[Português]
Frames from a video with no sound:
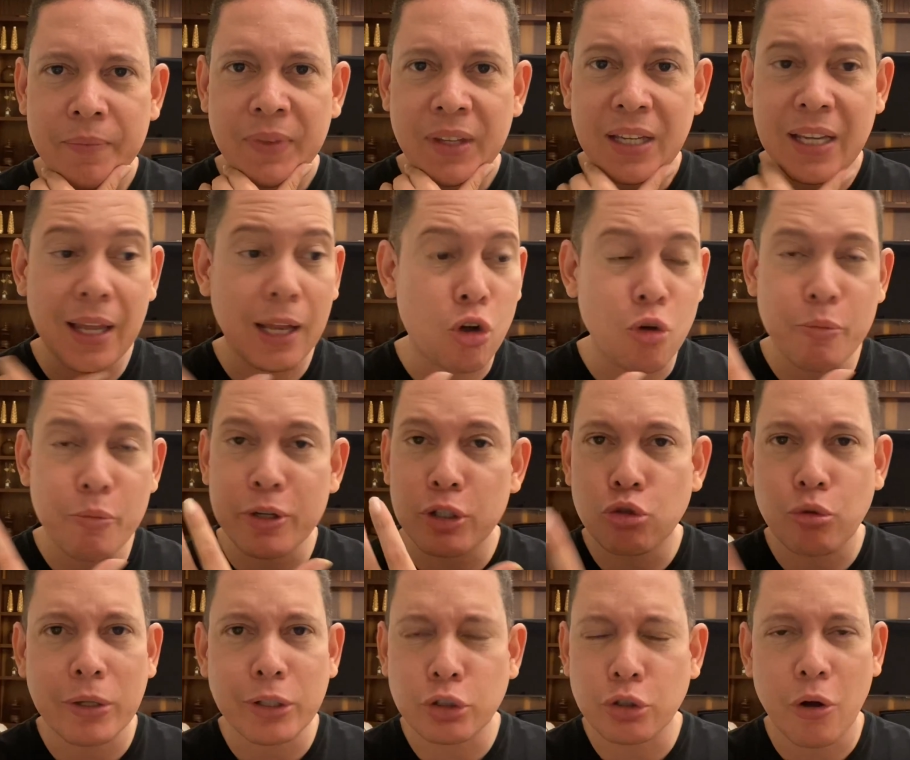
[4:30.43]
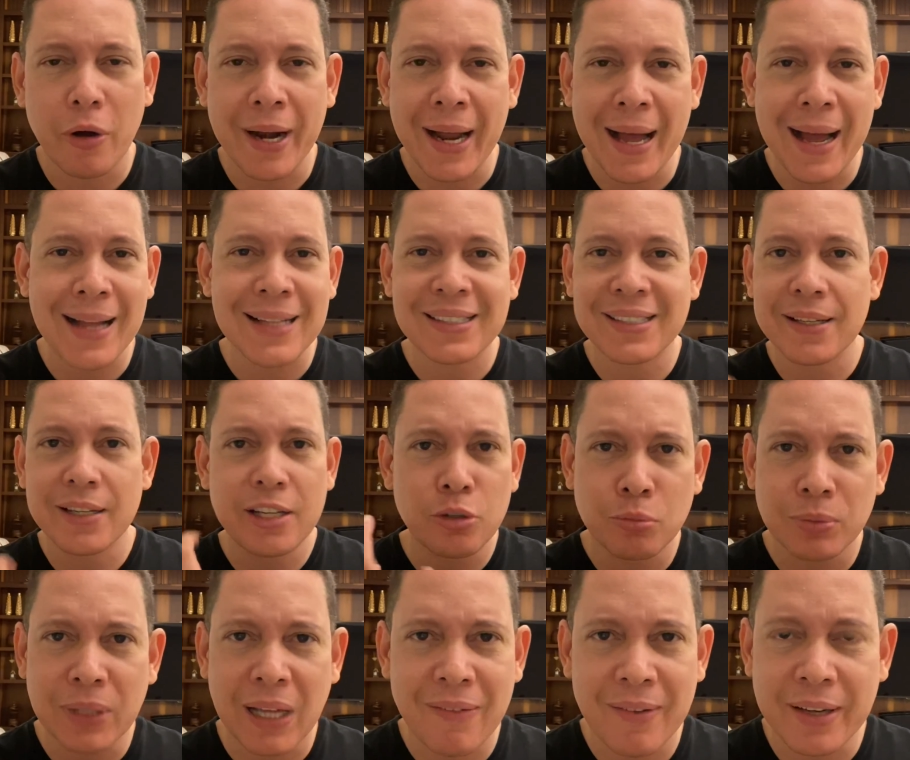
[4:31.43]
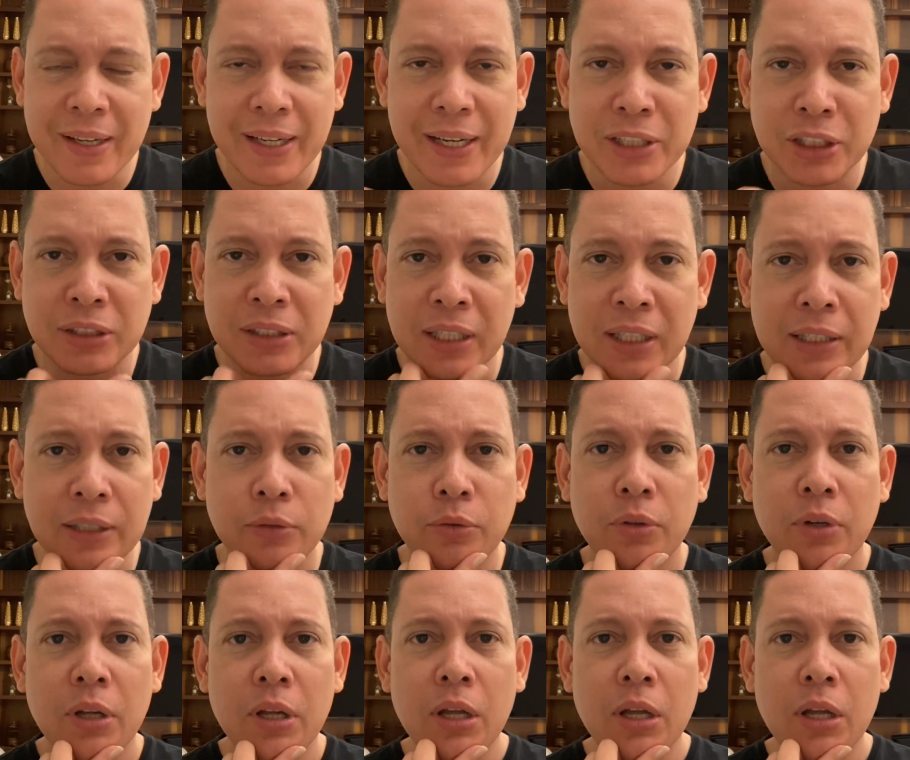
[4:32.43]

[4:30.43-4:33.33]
E ela começou a chorar, a dizer que não estava acreditando,